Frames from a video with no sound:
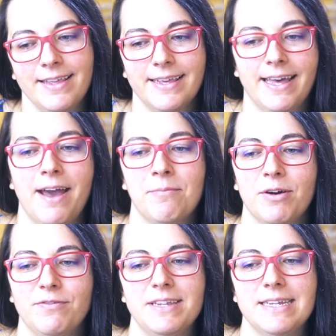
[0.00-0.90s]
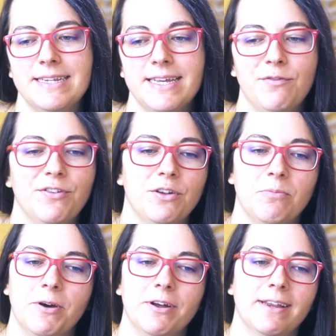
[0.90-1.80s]
ich kam auf die Idee für den
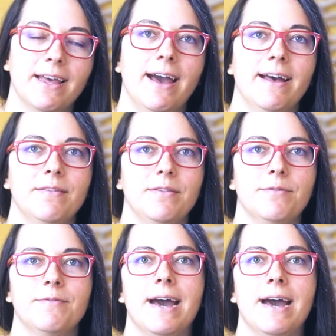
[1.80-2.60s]
Podcast,